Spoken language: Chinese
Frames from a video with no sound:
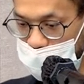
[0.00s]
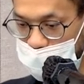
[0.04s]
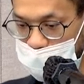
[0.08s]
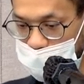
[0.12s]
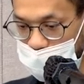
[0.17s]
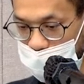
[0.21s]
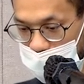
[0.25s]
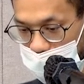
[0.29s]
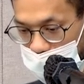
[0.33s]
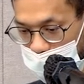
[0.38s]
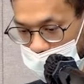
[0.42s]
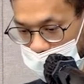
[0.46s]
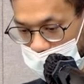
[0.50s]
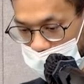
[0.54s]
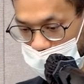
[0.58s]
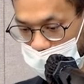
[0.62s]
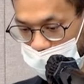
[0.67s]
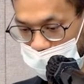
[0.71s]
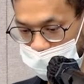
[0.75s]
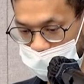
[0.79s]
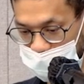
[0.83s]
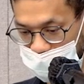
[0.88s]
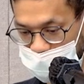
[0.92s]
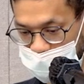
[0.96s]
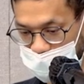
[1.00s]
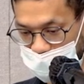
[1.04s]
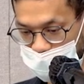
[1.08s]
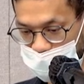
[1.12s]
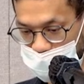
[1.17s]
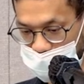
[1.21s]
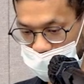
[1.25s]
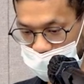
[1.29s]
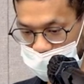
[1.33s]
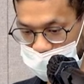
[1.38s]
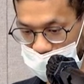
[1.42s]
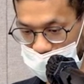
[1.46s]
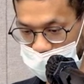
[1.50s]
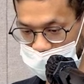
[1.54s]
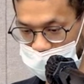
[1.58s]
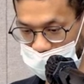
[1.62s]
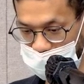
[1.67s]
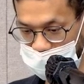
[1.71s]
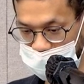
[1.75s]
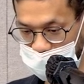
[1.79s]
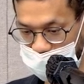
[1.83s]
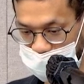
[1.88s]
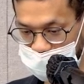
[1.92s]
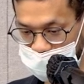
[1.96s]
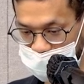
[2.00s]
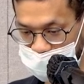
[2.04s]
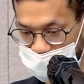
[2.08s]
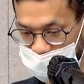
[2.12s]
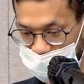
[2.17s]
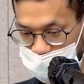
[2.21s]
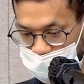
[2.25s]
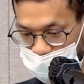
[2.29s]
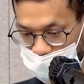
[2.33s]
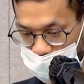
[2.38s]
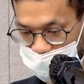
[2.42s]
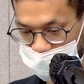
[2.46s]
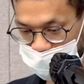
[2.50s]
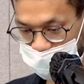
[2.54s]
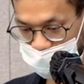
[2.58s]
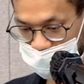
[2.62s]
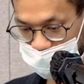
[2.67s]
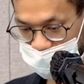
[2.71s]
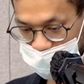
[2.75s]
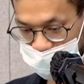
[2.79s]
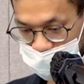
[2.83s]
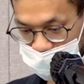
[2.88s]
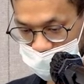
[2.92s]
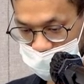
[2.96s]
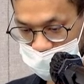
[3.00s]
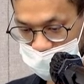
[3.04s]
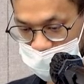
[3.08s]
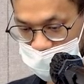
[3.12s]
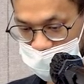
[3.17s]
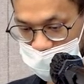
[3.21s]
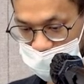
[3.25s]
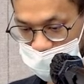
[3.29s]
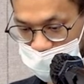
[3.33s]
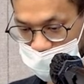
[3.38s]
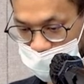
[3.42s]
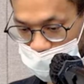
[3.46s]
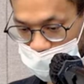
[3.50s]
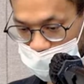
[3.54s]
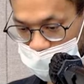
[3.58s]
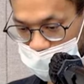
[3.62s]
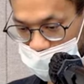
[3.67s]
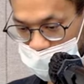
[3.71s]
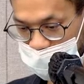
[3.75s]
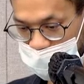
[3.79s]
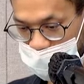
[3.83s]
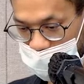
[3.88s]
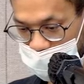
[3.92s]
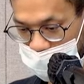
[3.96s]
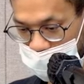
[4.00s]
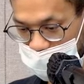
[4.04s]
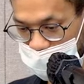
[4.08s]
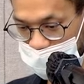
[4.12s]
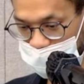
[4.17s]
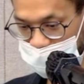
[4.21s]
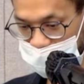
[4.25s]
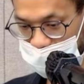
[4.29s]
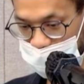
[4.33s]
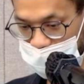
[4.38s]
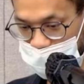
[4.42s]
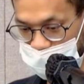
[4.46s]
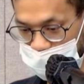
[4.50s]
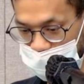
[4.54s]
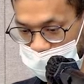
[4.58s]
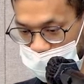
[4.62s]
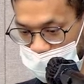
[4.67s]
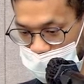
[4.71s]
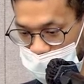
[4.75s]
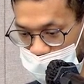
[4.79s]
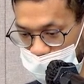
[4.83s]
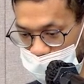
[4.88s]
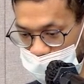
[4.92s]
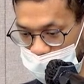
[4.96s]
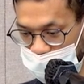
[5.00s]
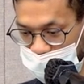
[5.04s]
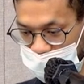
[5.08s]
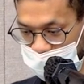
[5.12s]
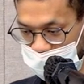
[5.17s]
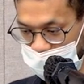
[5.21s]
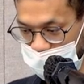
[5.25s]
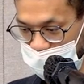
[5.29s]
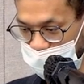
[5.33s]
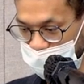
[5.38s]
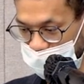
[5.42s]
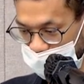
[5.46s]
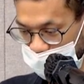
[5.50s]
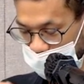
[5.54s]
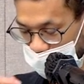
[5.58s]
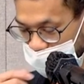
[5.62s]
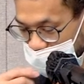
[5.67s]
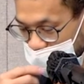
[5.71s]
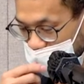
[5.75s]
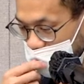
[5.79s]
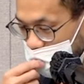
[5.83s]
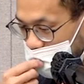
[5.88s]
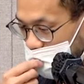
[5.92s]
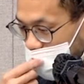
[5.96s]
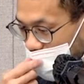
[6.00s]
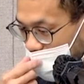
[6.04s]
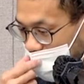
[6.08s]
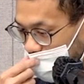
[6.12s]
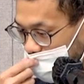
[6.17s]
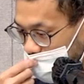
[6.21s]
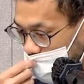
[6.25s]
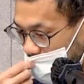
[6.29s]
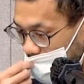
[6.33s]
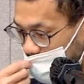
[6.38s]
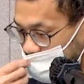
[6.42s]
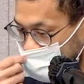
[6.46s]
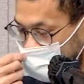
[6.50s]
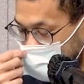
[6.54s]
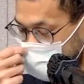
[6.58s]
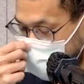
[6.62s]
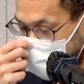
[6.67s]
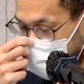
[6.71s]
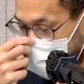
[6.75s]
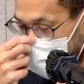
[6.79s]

那呃，等一下我们会跟大家讲一下这个 project 的这个结构。那你现在看到这个 Android Studio 可能跟你手上的长得不太一样，是